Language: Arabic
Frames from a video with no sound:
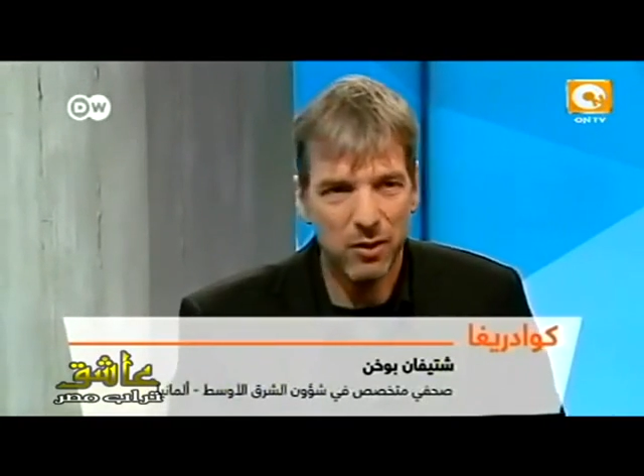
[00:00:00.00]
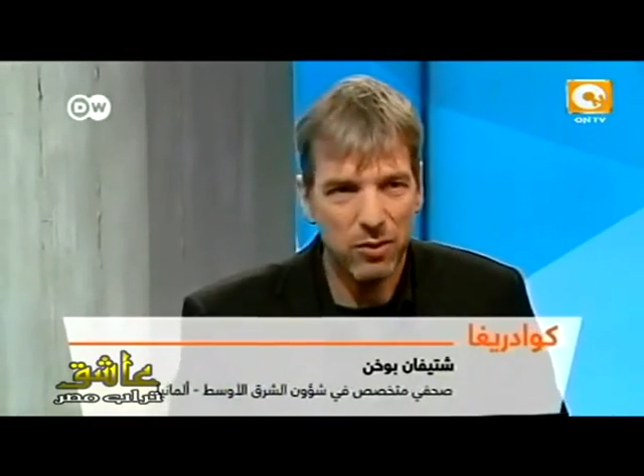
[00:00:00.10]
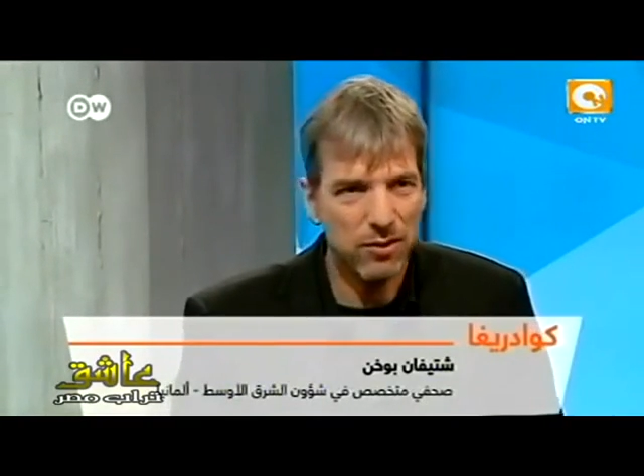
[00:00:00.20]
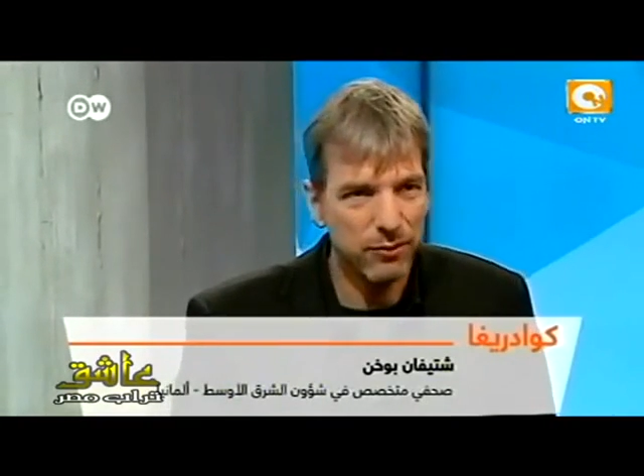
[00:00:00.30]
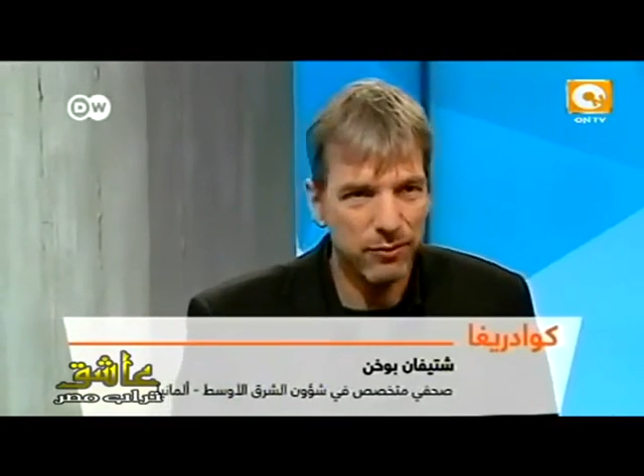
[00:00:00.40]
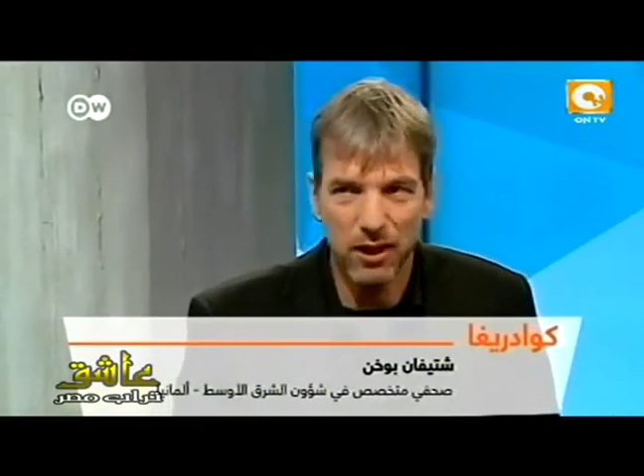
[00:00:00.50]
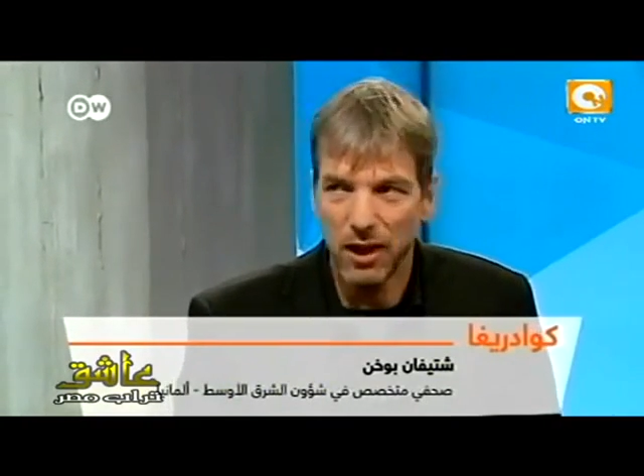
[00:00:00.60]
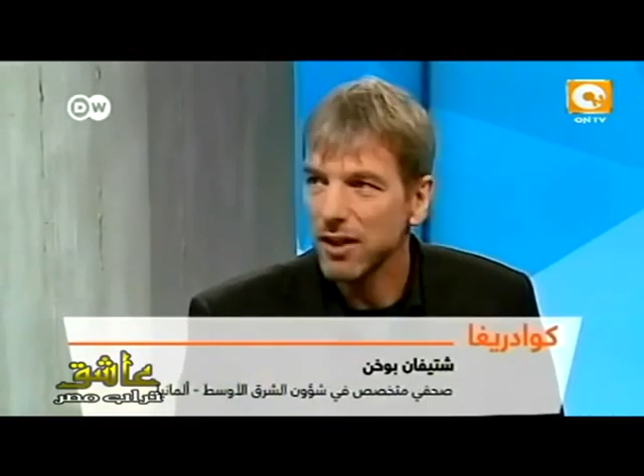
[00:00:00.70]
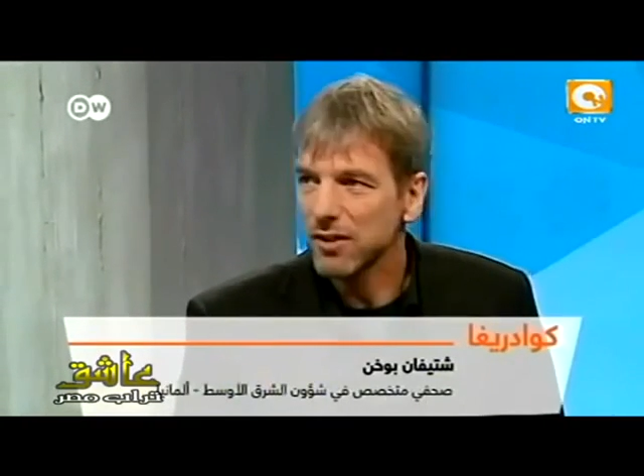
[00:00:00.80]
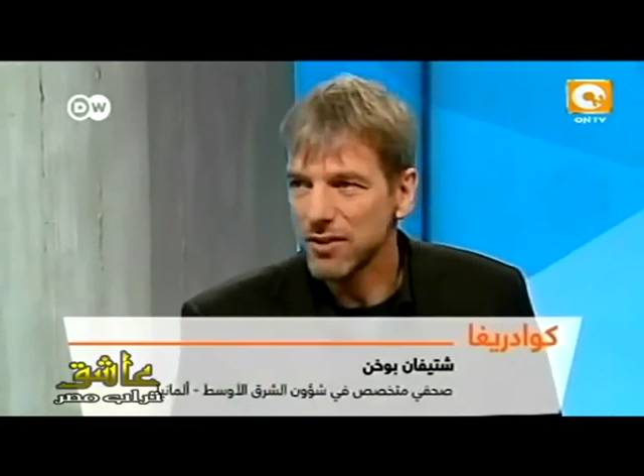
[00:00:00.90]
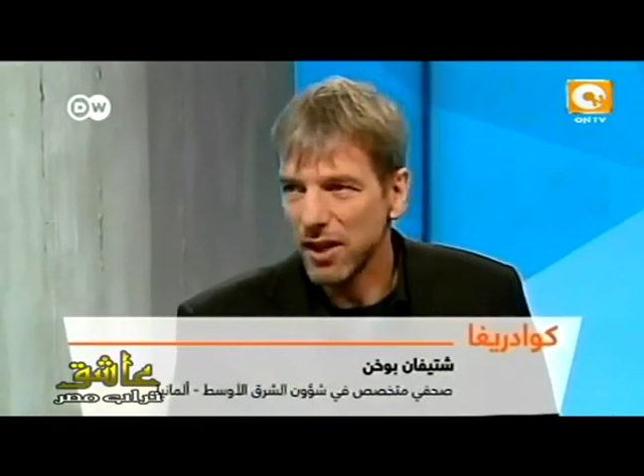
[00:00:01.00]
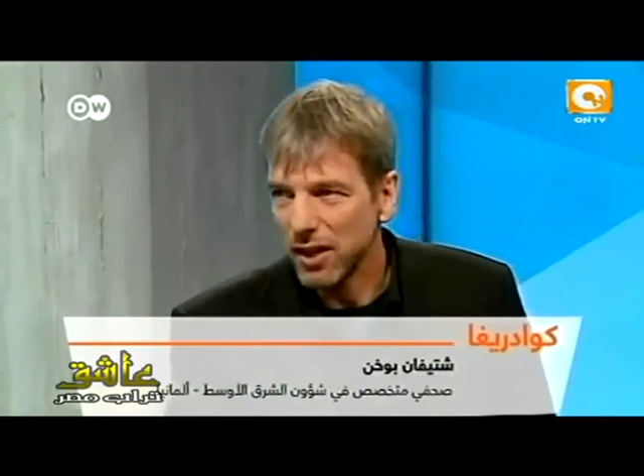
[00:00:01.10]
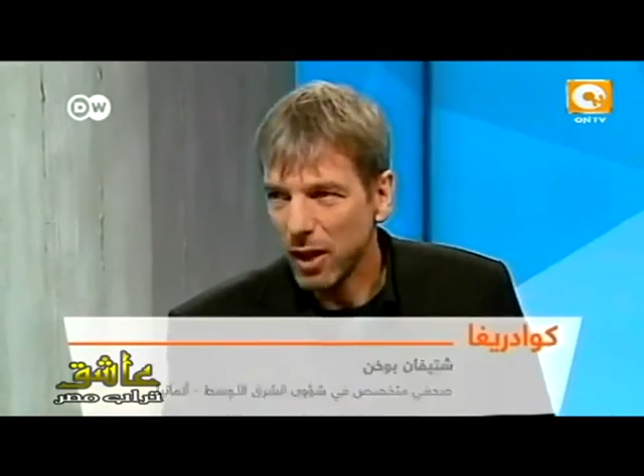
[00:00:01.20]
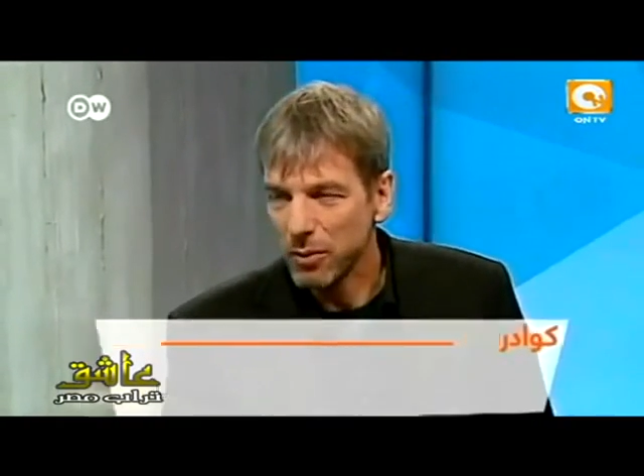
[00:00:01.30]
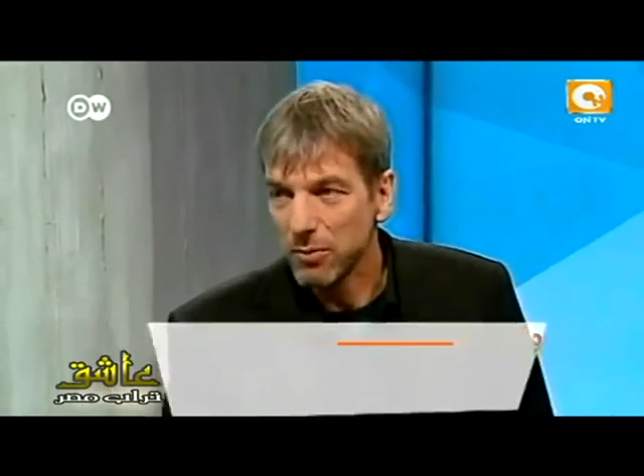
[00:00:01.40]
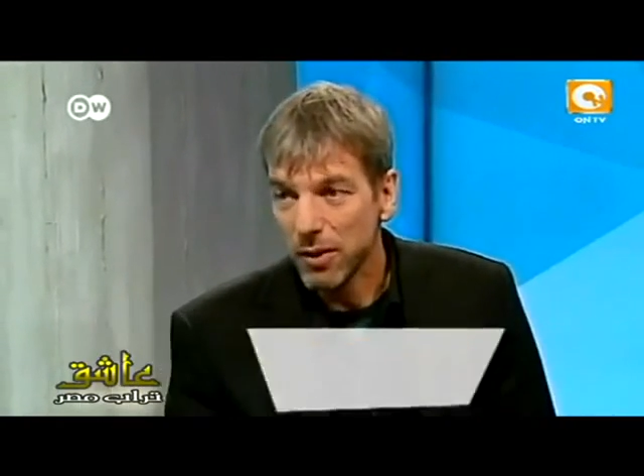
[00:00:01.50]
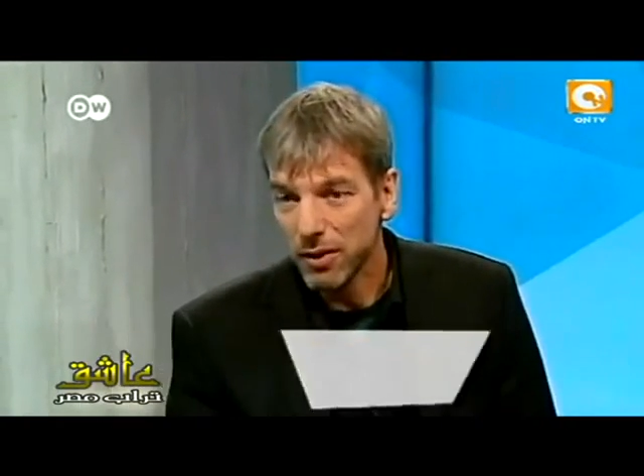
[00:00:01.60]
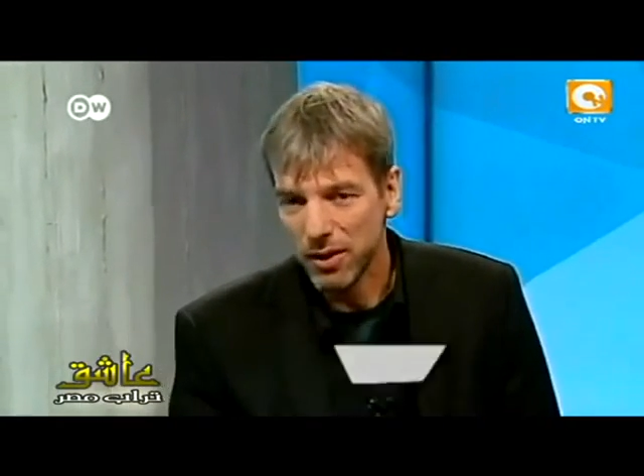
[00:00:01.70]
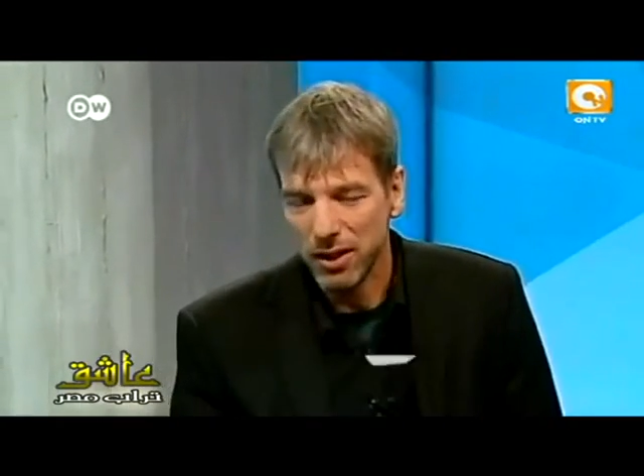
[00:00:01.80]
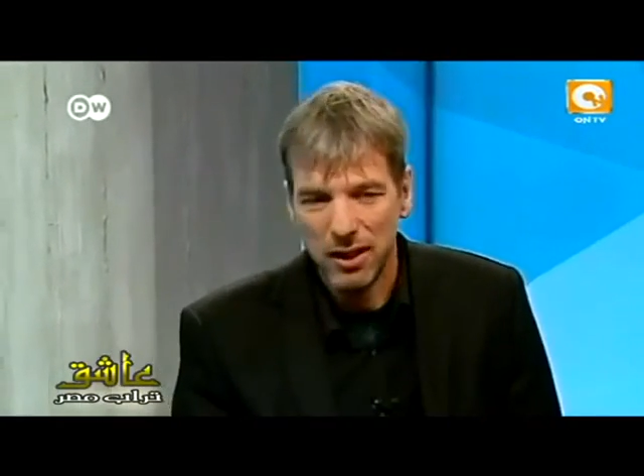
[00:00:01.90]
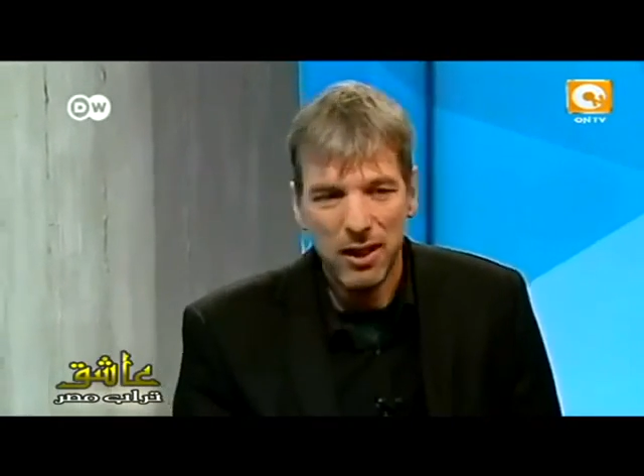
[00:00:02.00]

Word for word: الوصف غير صحيح بالمرة